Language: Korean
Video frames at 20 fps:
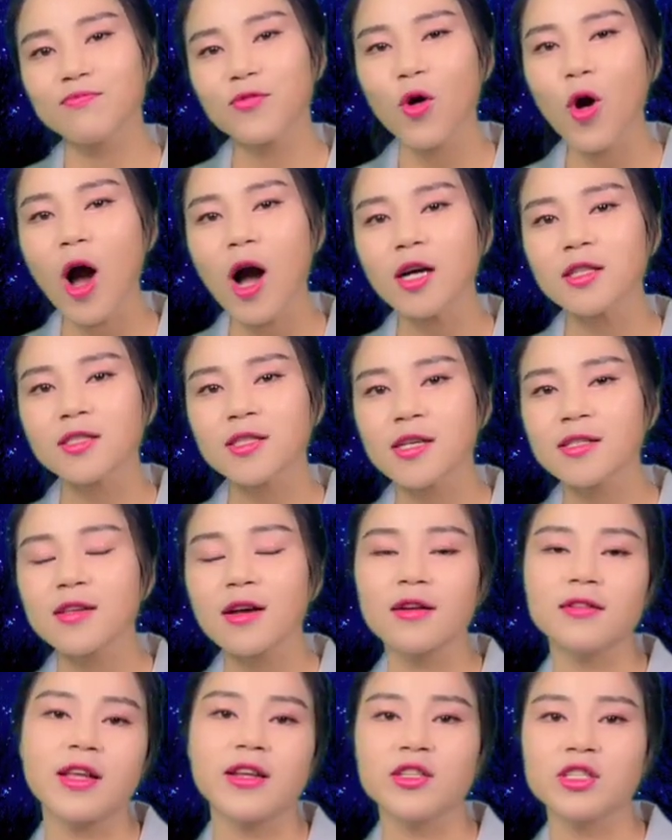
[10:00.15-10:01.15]
꽝
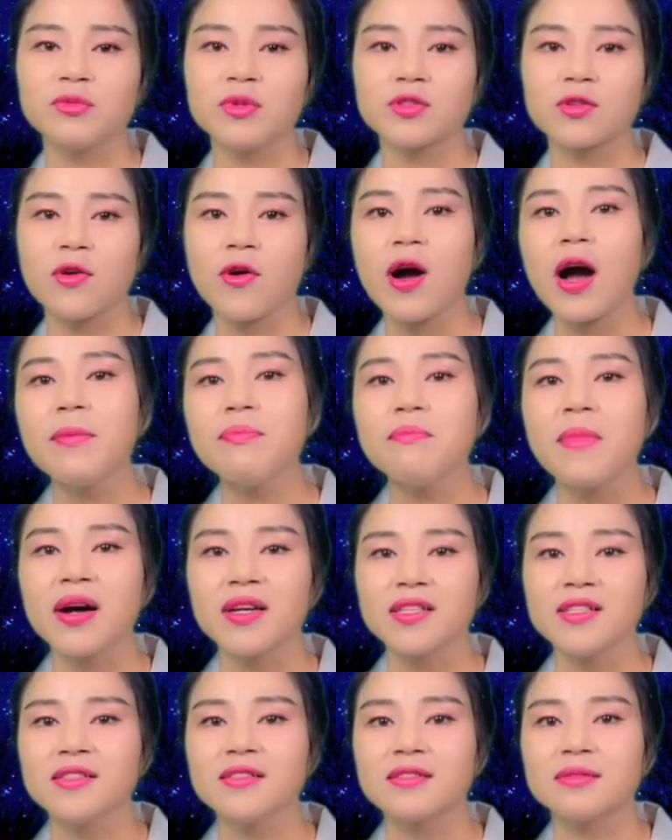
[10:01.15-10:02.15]
책상을 내리치면서 한
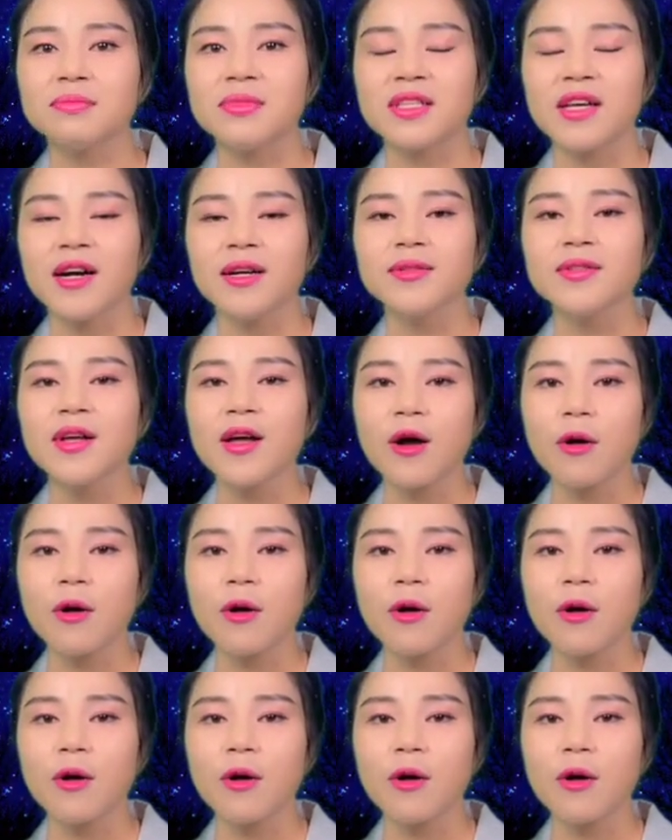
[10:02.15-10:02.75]
말이 있습니다.